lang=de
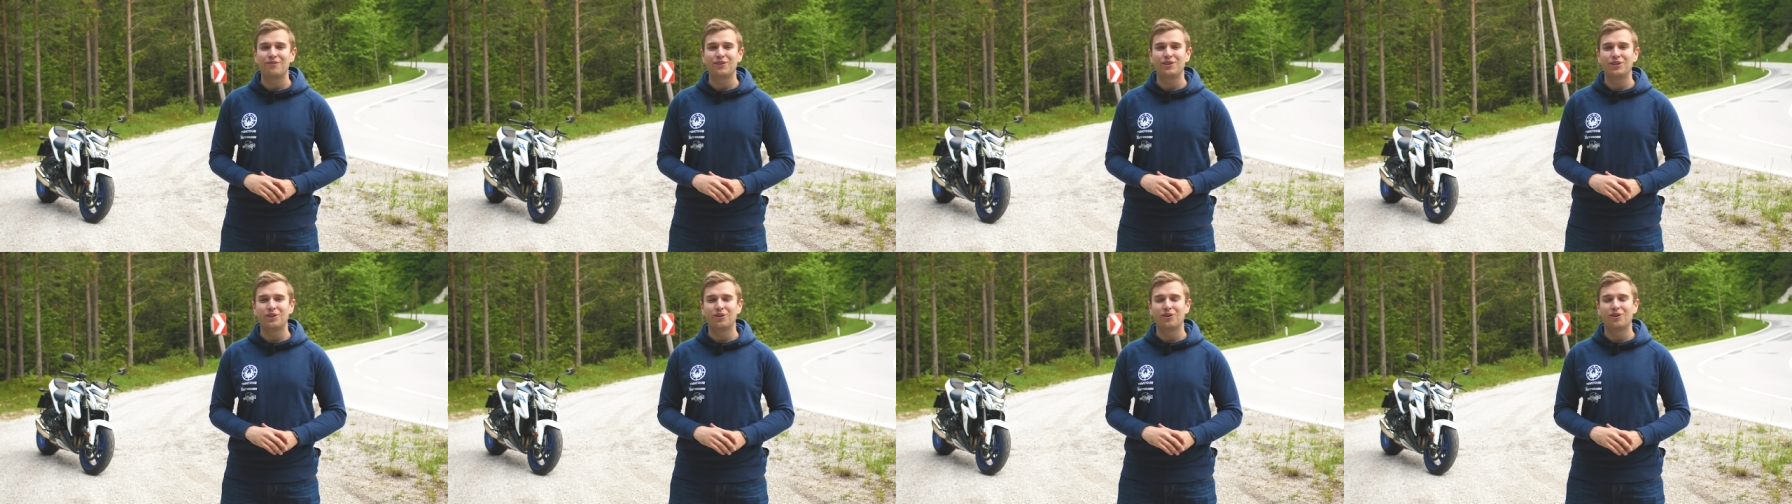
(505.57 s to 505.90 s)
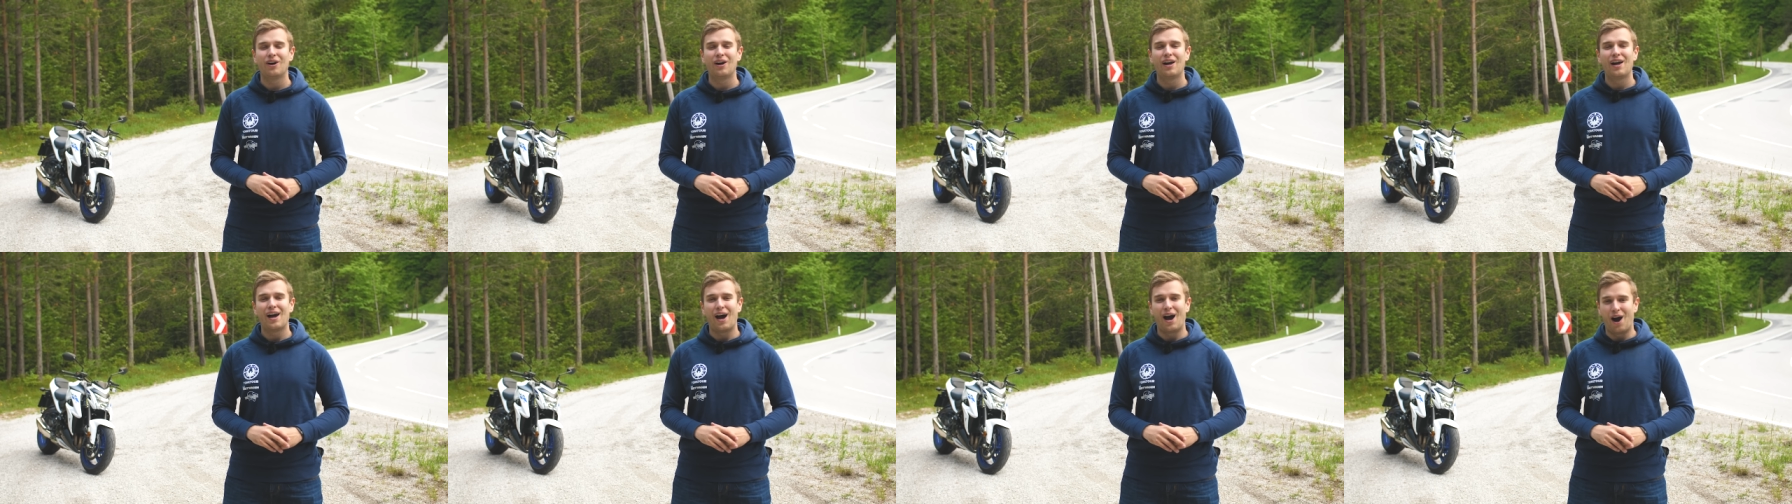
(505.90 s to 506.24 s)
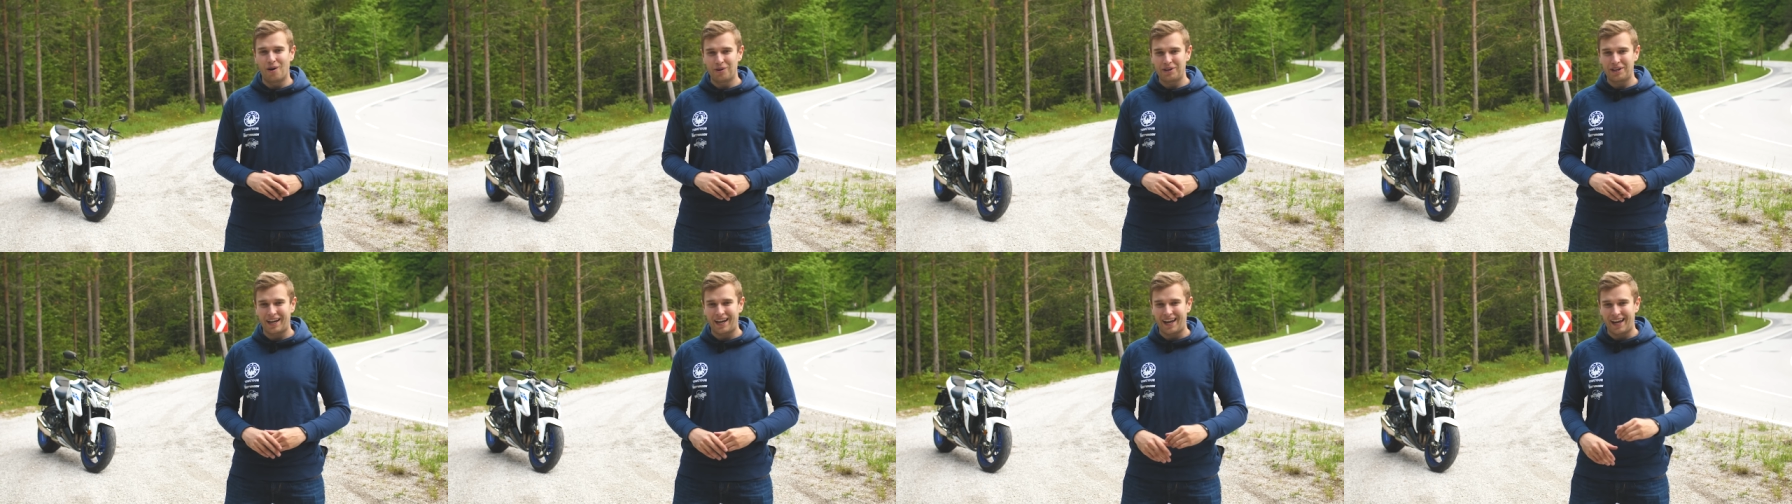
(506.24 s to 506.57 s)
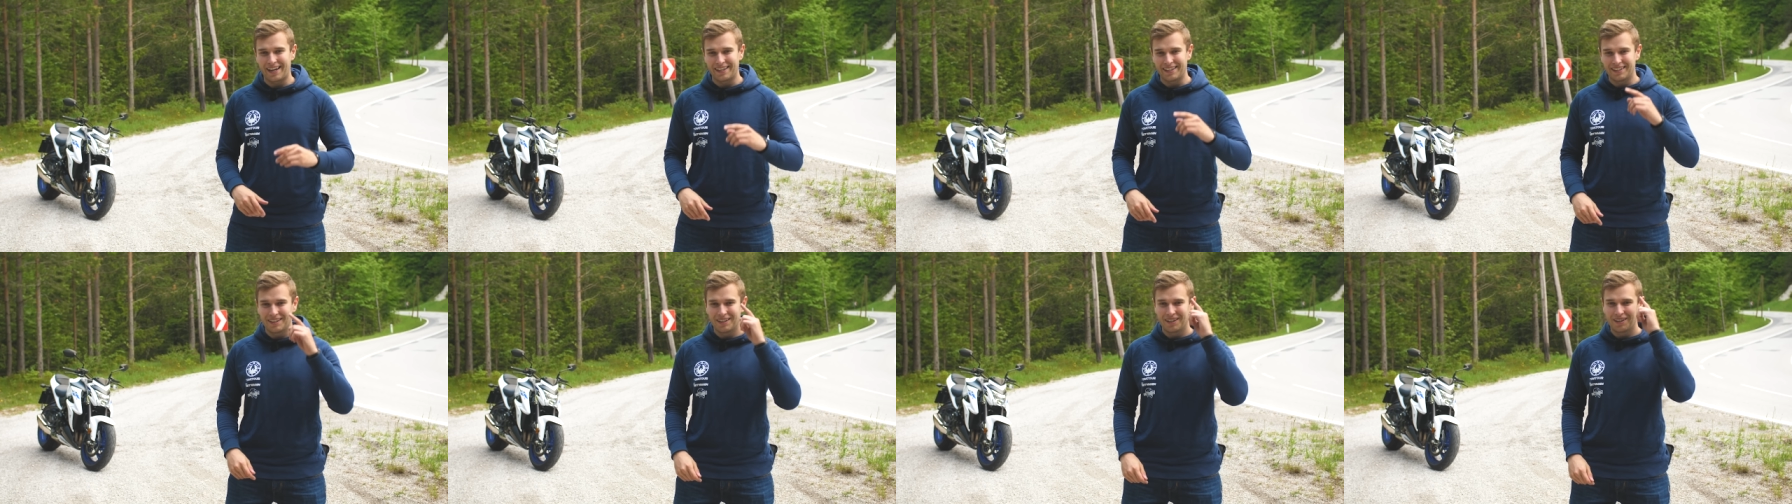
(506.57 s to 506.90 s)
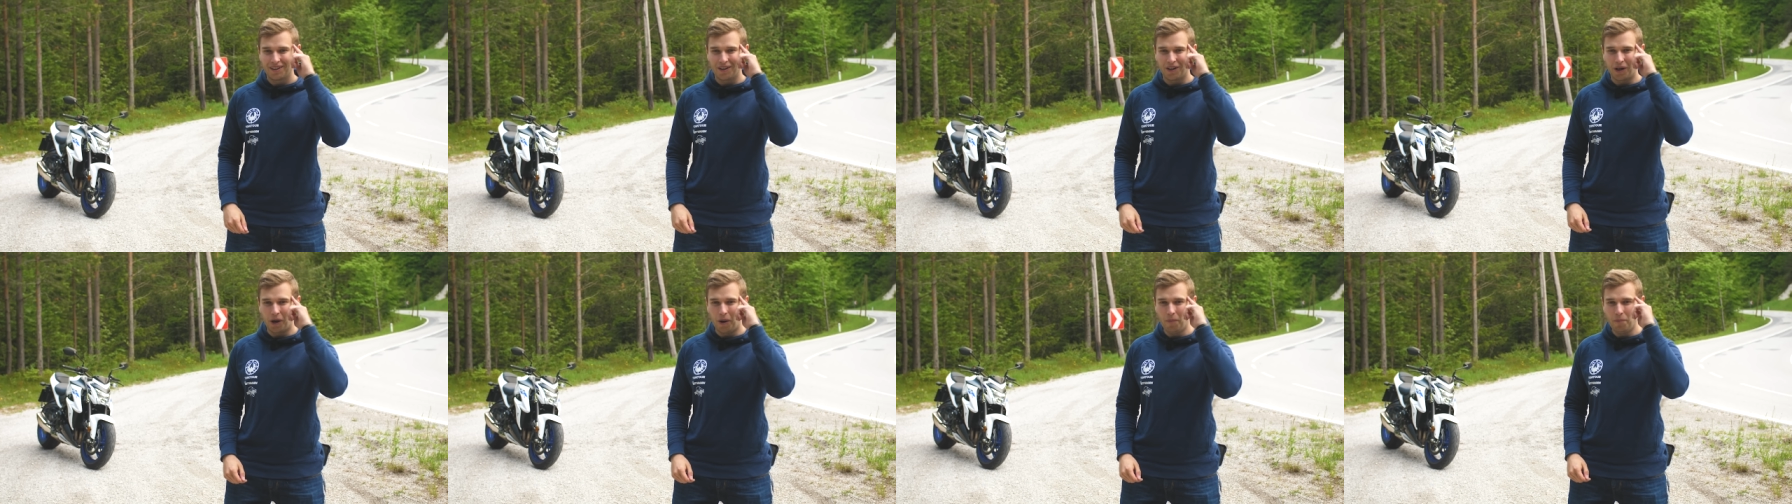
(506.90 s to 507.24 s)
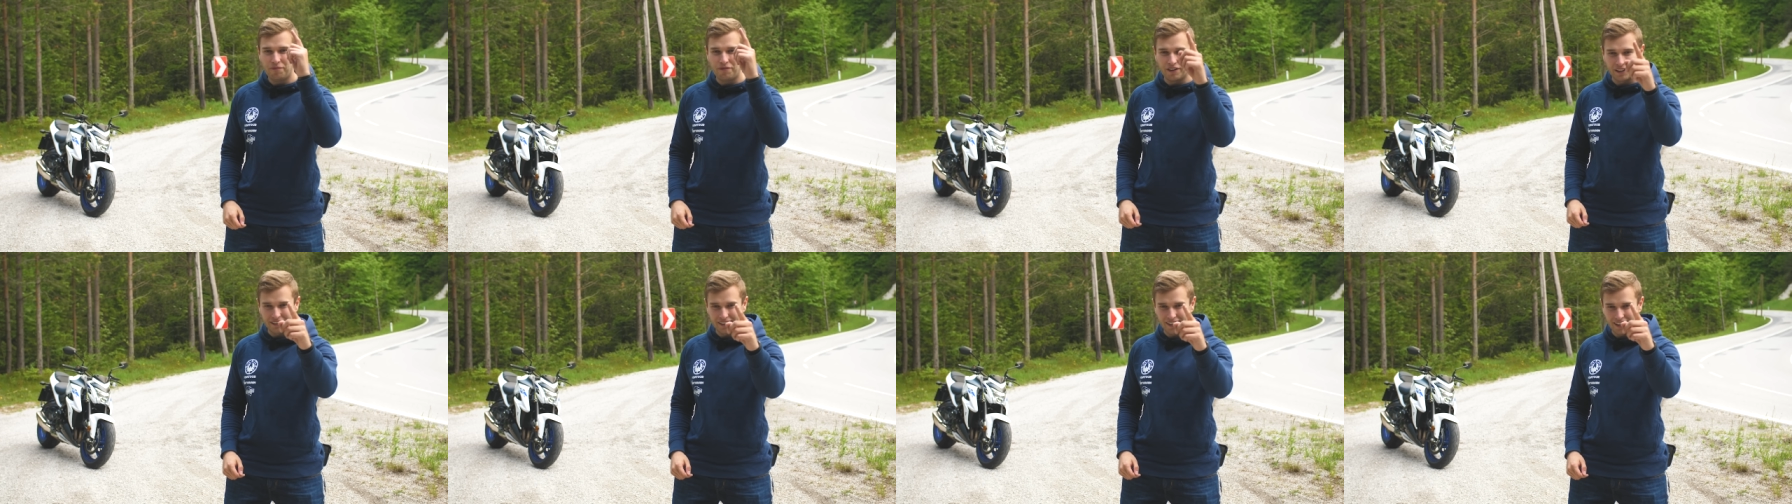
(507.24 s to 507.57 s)
Video. Haut rein
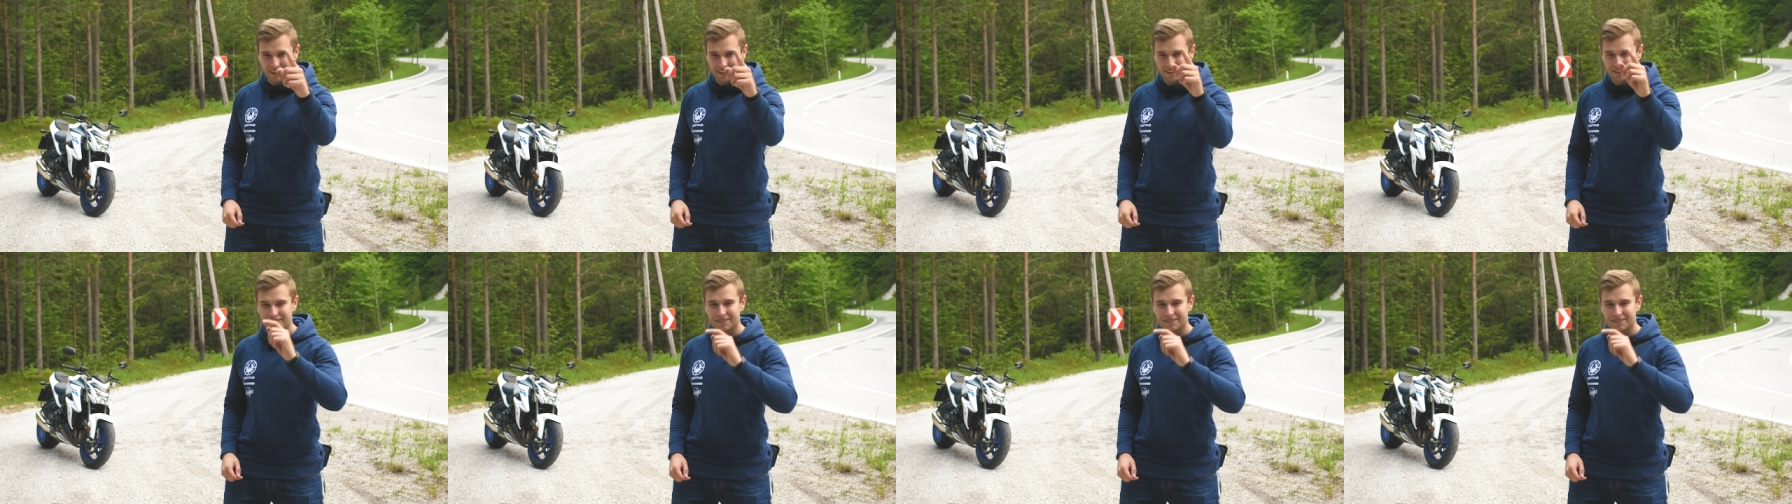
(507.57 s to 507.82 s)
und pfiat euch!